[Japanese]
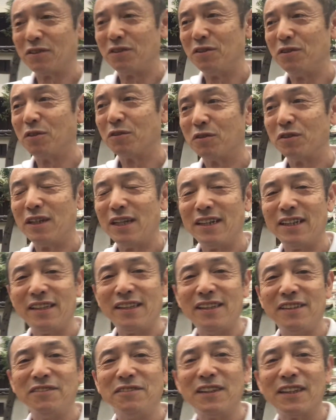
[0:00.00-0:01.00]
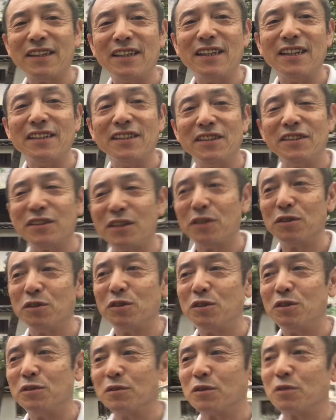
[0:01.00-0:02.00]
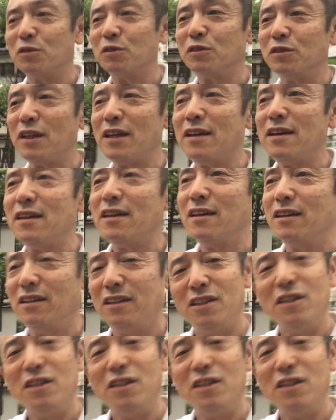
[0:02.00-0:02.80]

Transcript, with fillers: 執り行われているわけなんですけど、このね